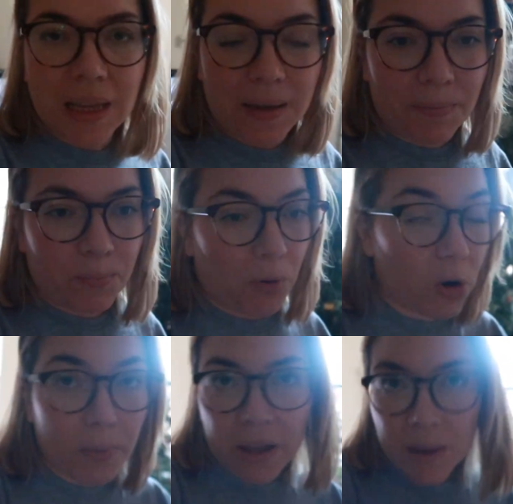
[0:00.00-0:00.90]
Y
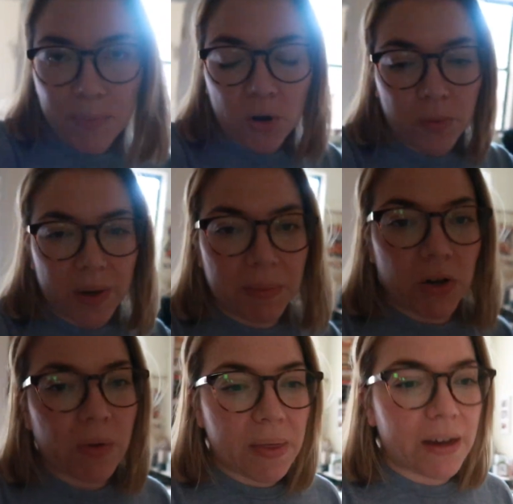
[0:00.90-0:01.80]
pongo, eh, pongo
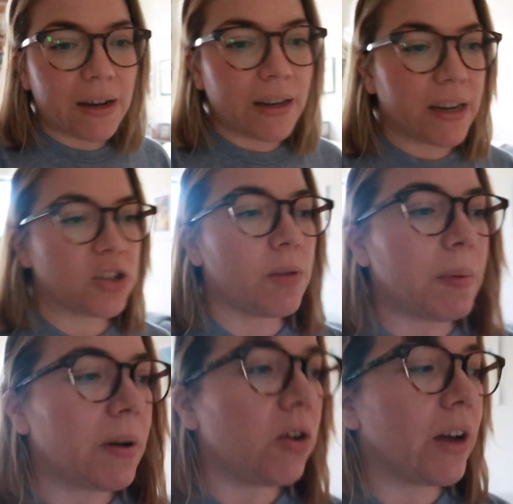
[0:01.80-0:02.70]
primero voy a hacer el guiso
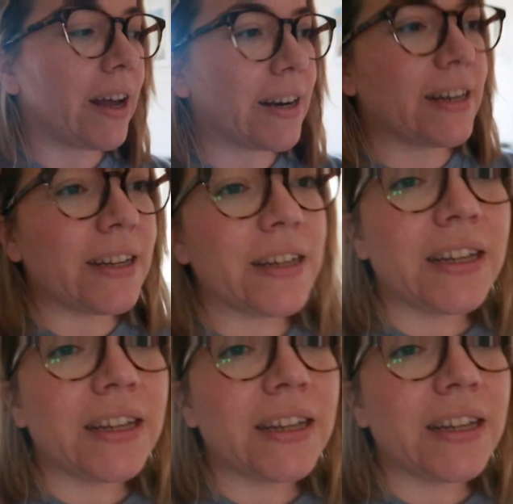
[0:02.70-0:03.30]
de con carne.